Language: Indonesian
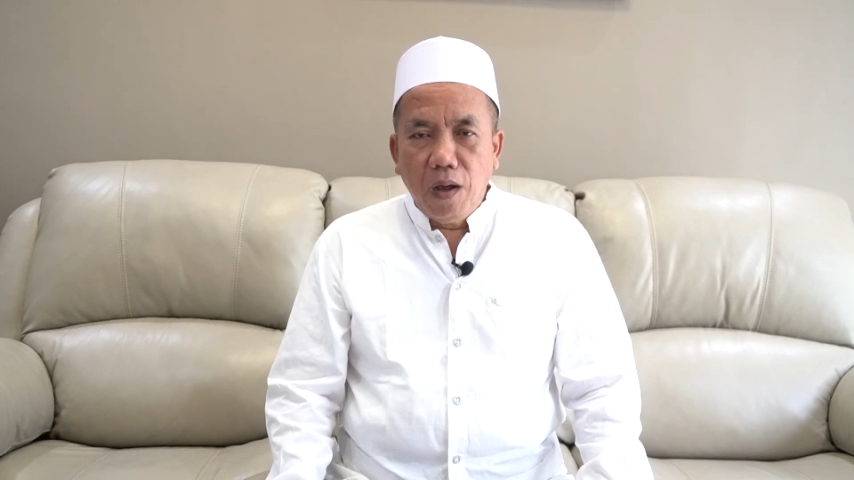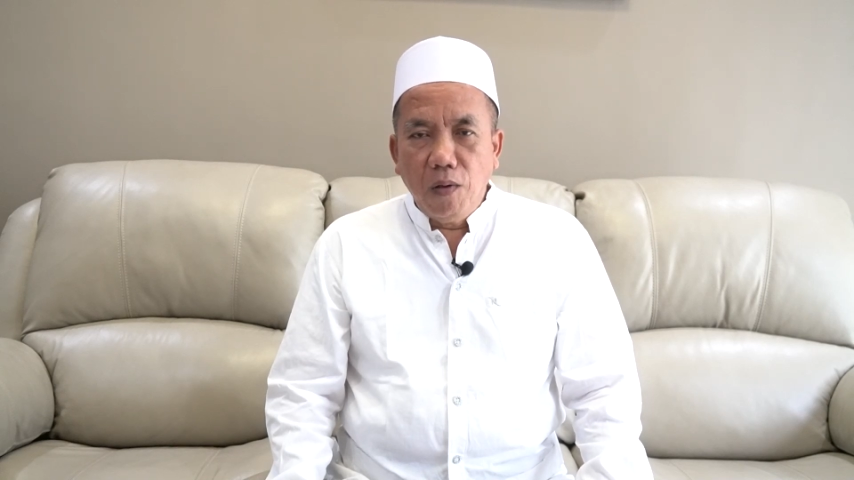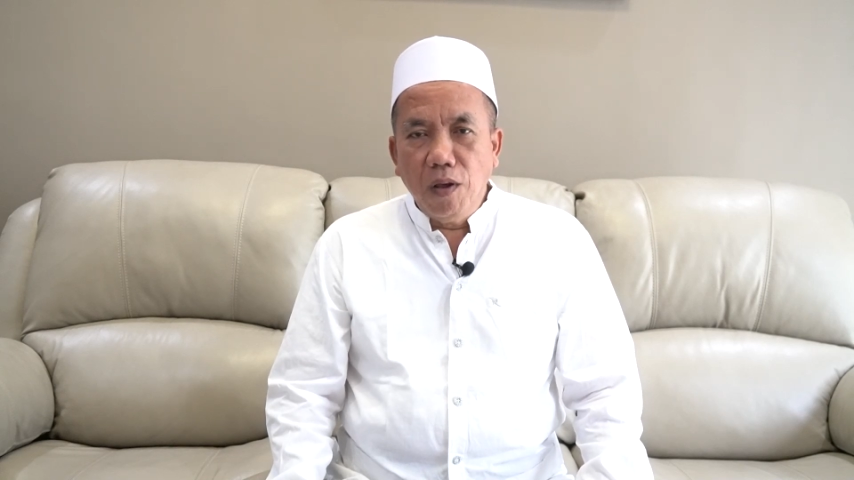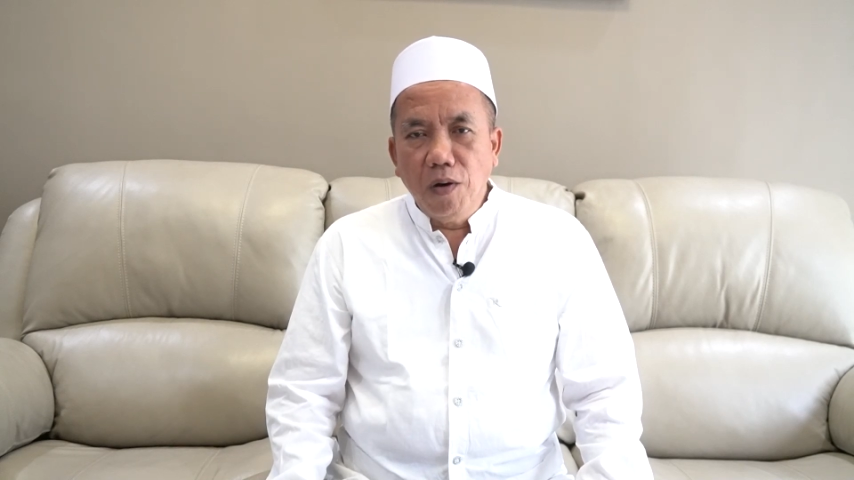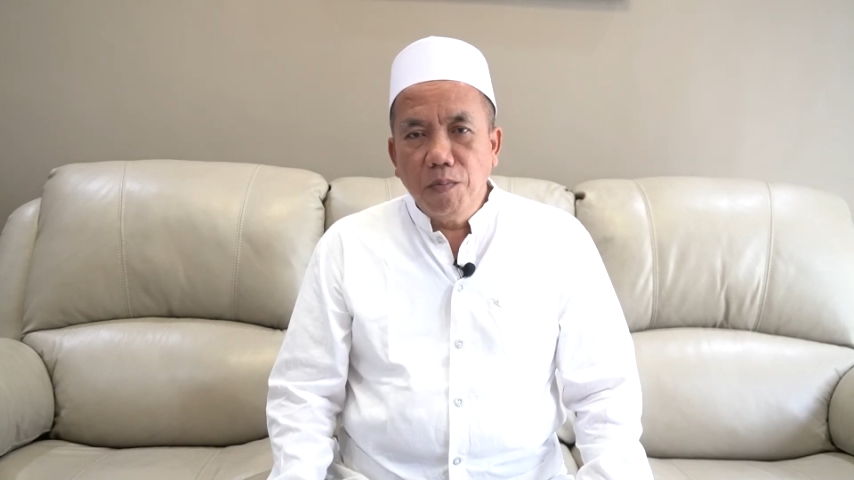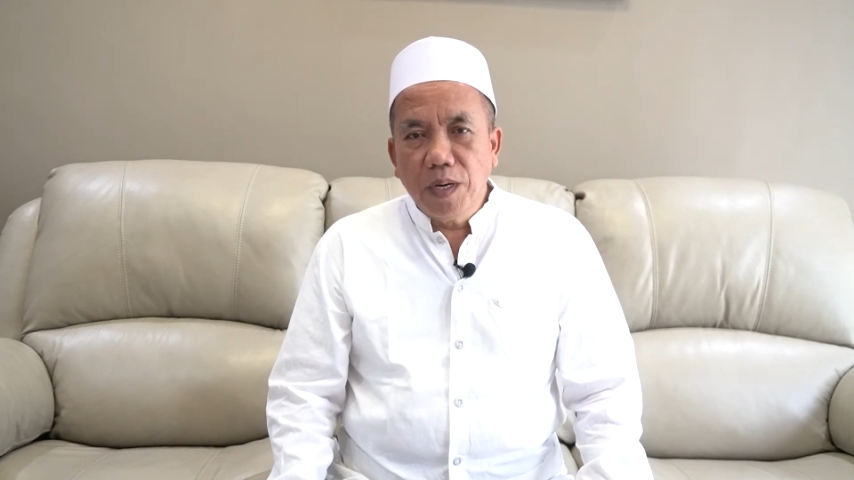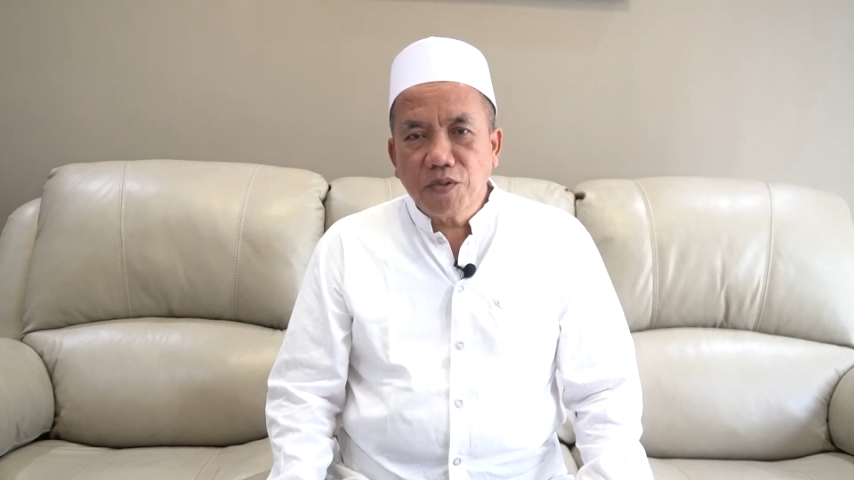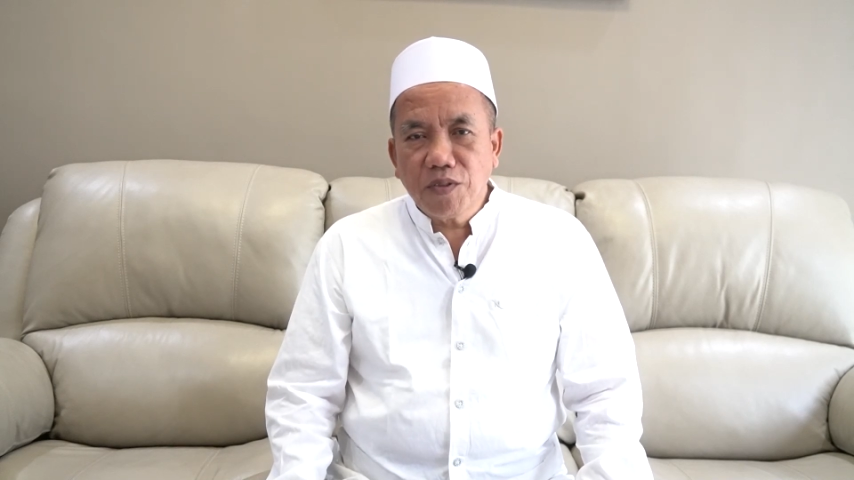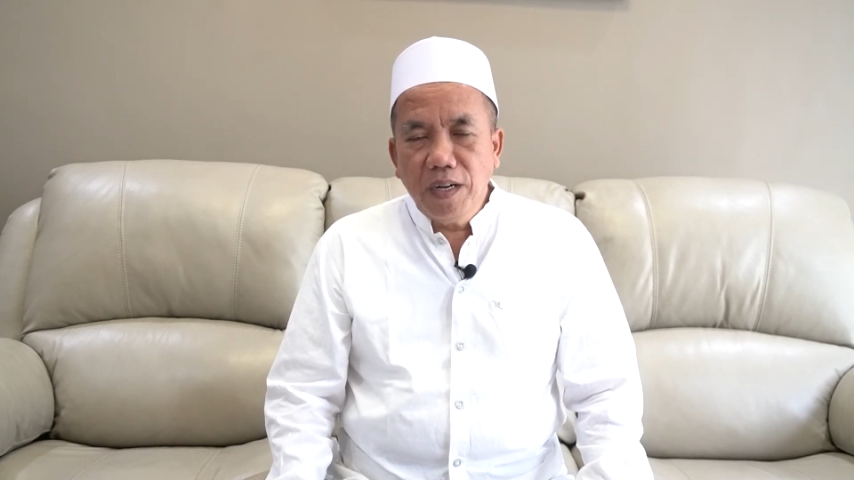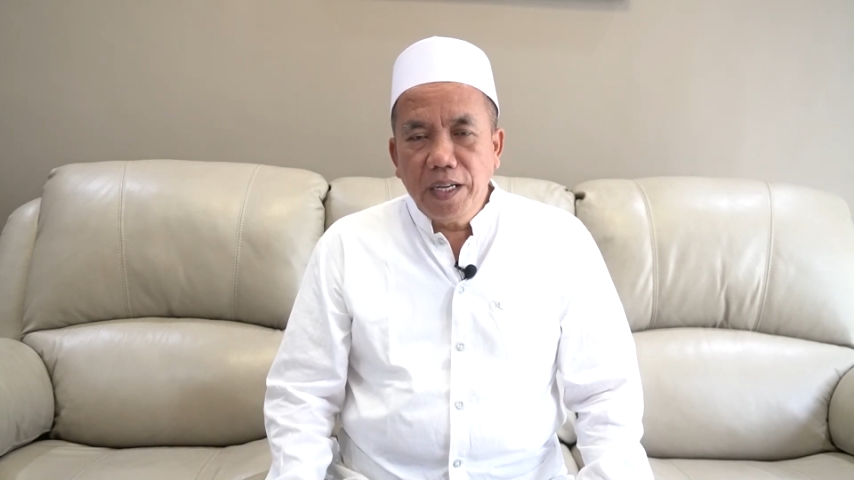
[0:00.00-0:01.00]
Allahumma
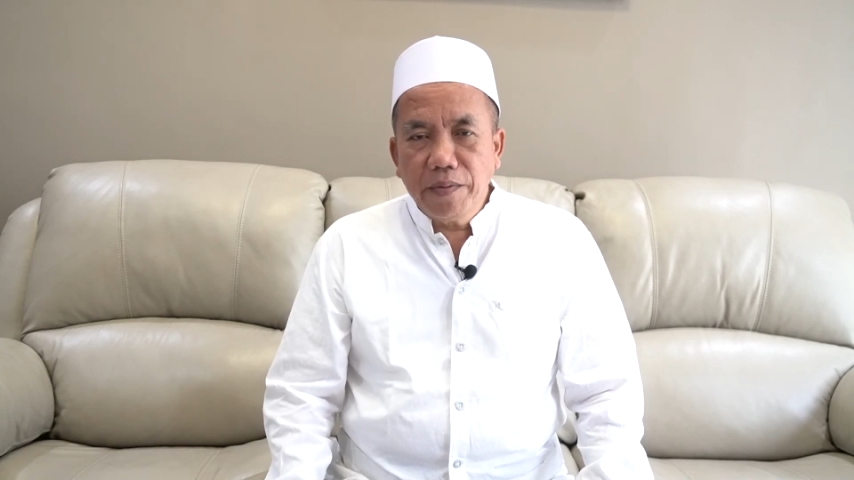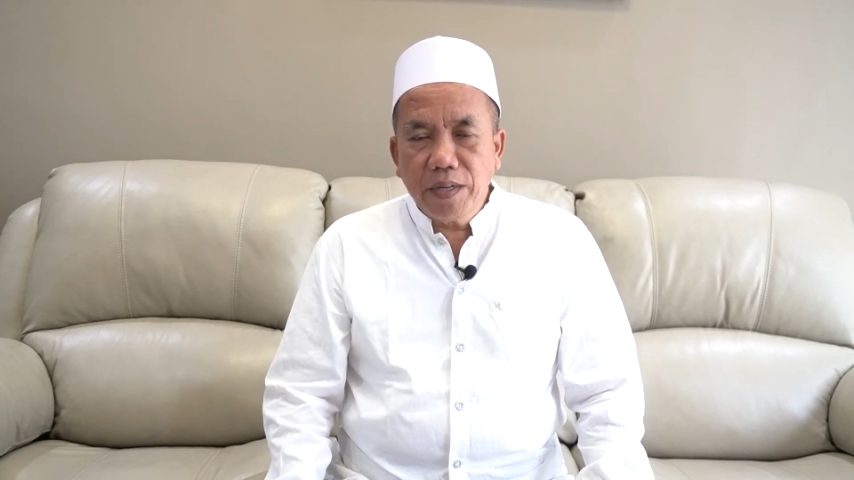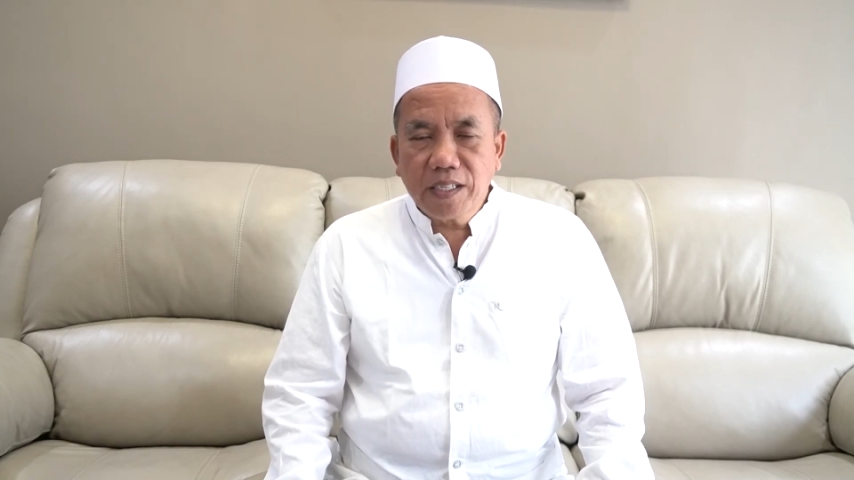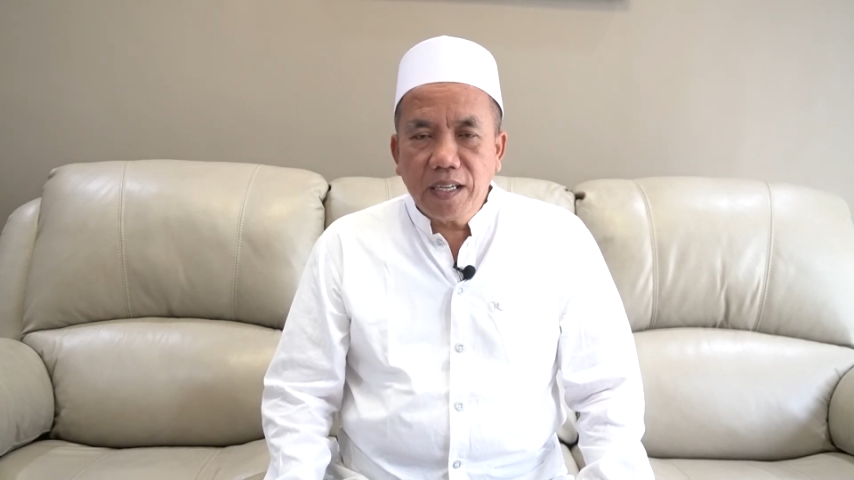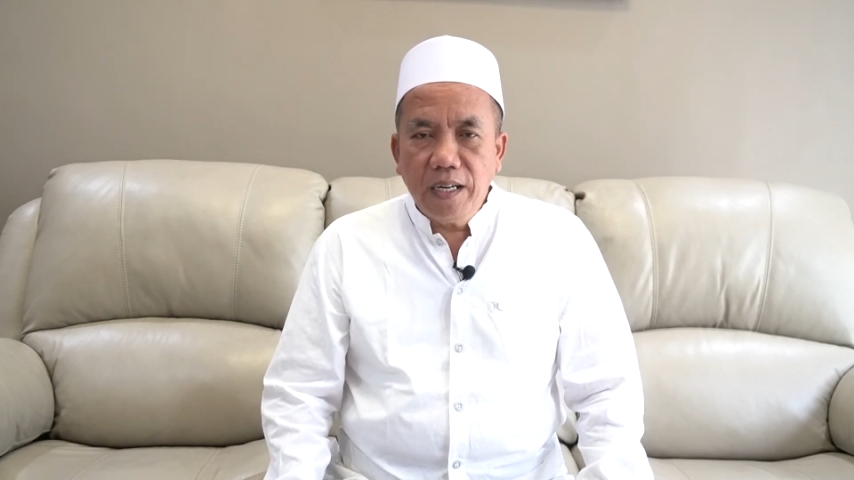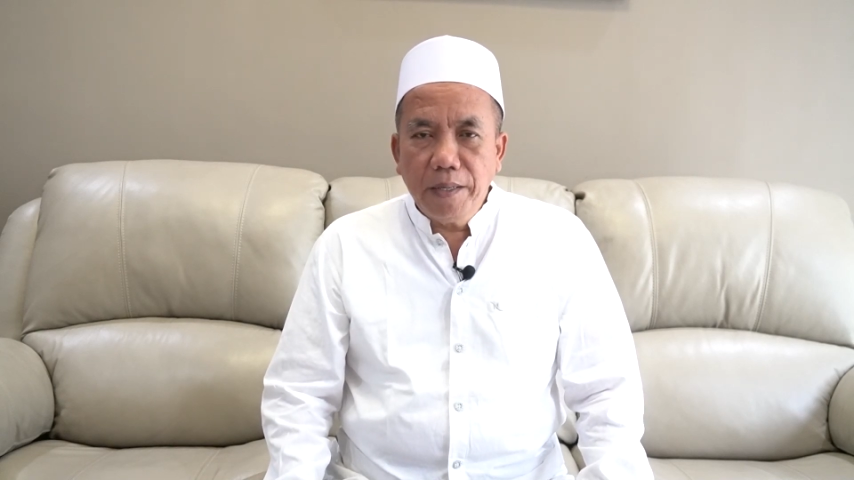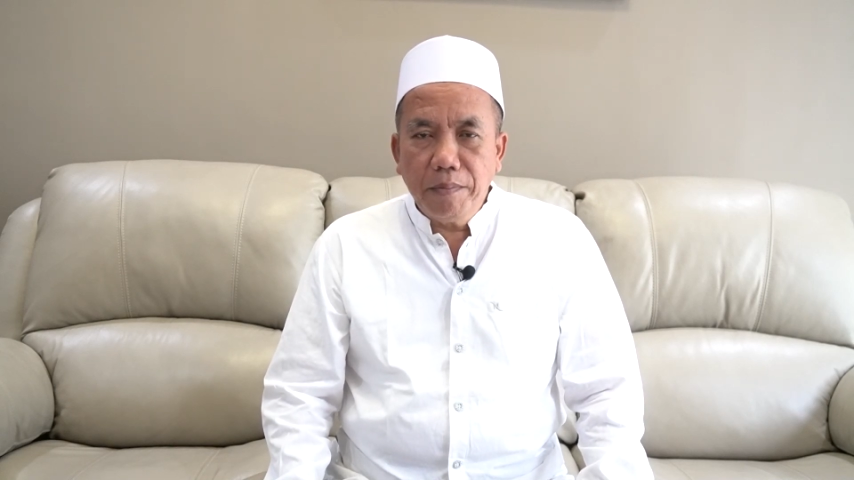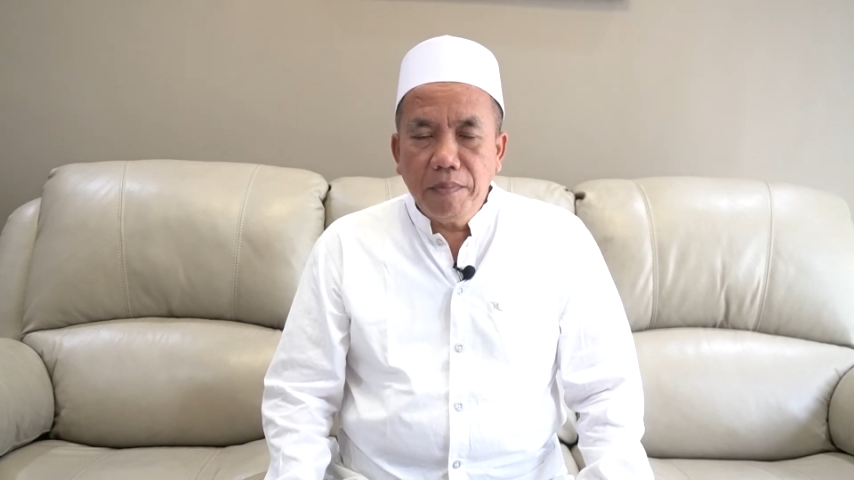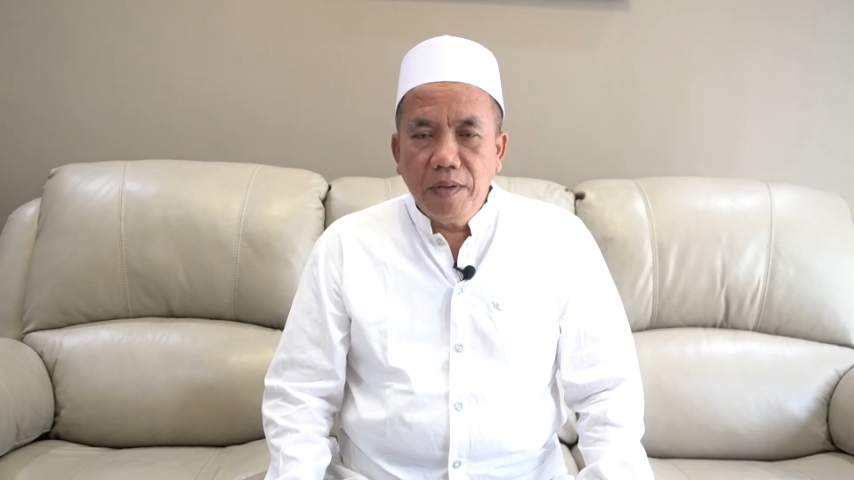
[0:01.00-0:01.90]
salli wa sallim